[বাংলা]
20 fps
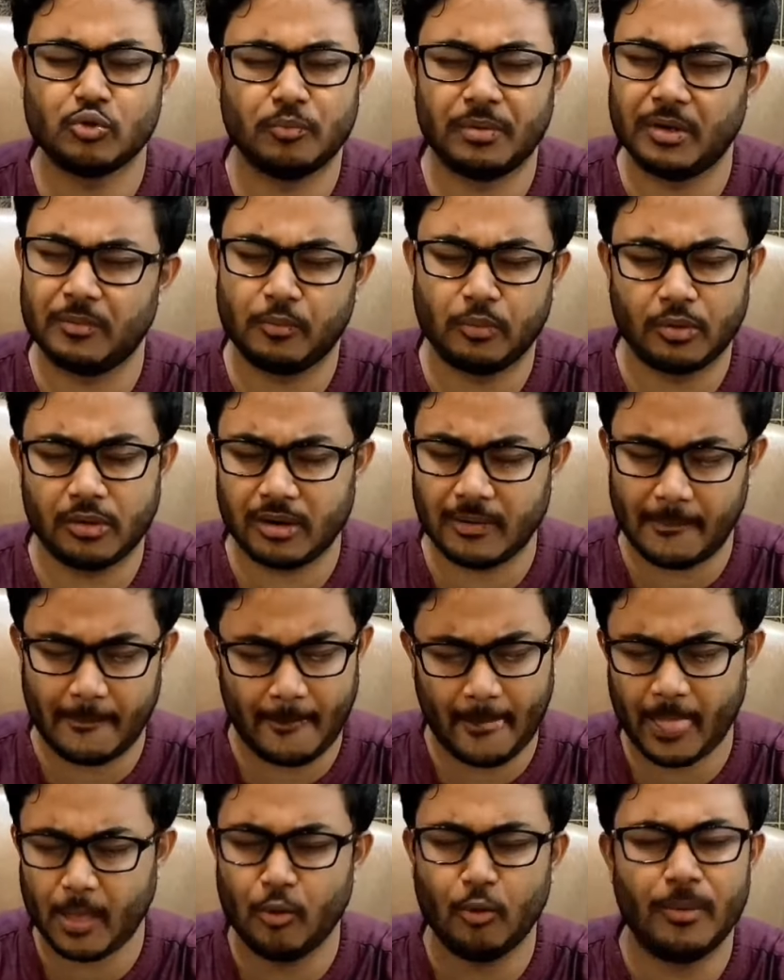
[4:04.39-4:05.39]
স্যুপের পুরো
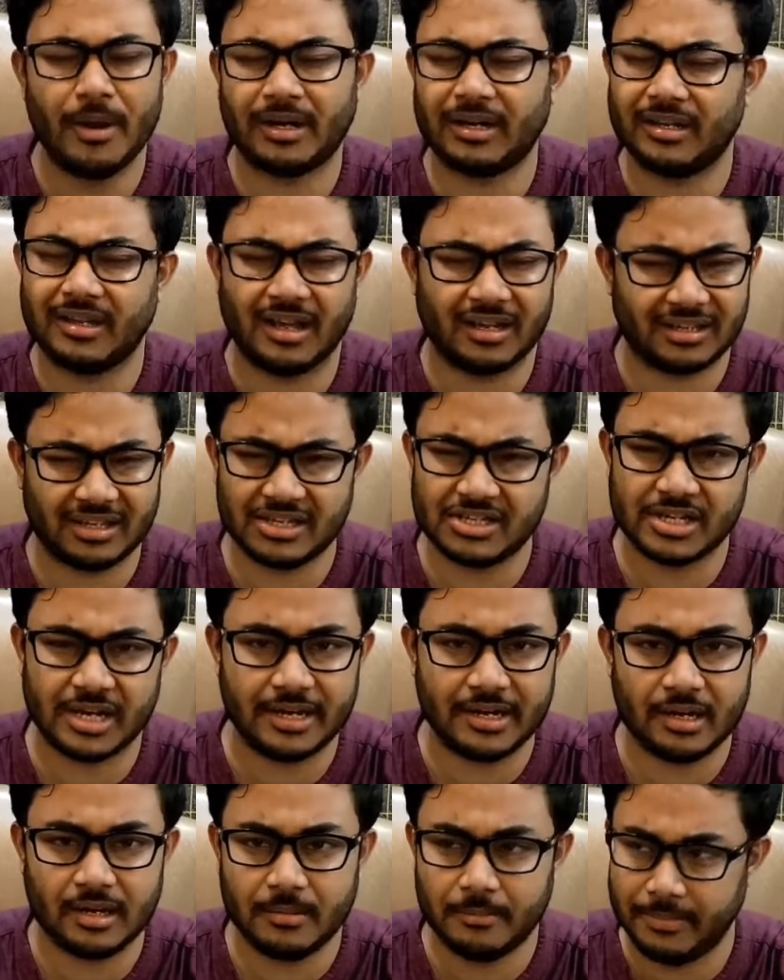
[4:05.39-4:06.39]
খুব একটা থাকতে
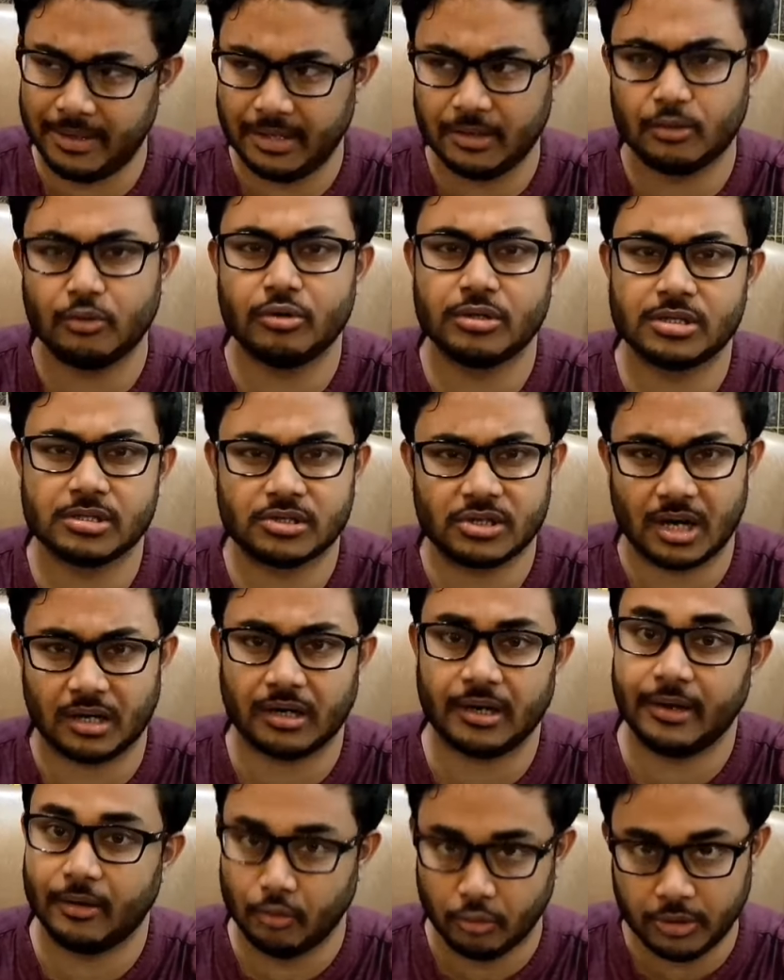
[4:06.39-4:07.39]
চাই না মেন কোর্স
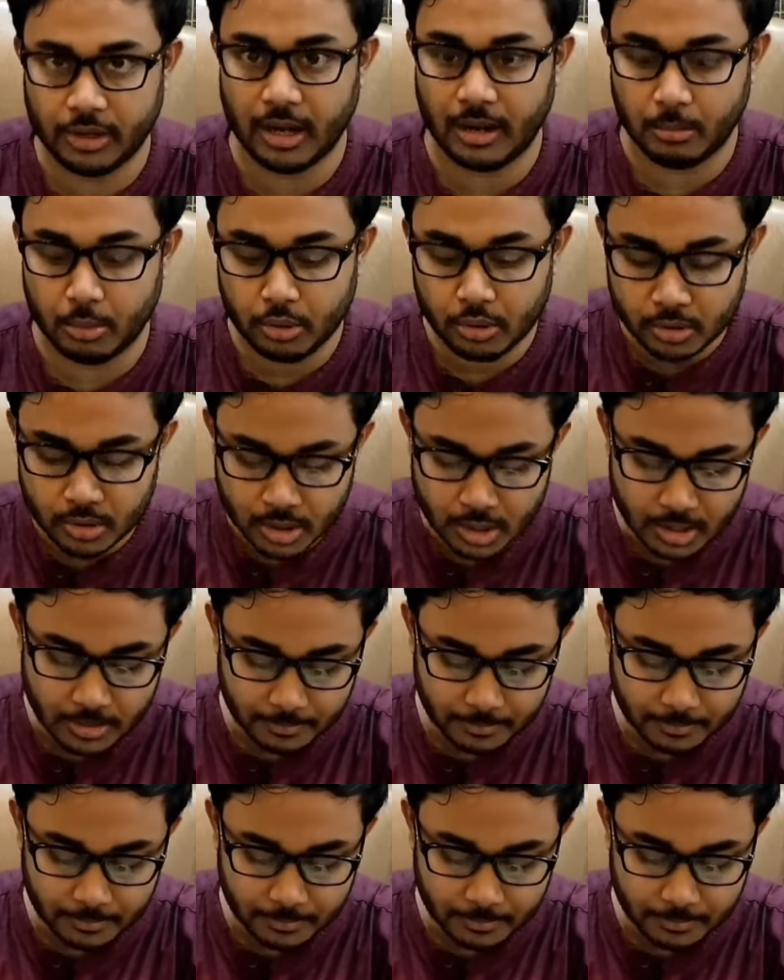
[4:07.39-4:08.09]
স্টার্টার এগুলোই খাবো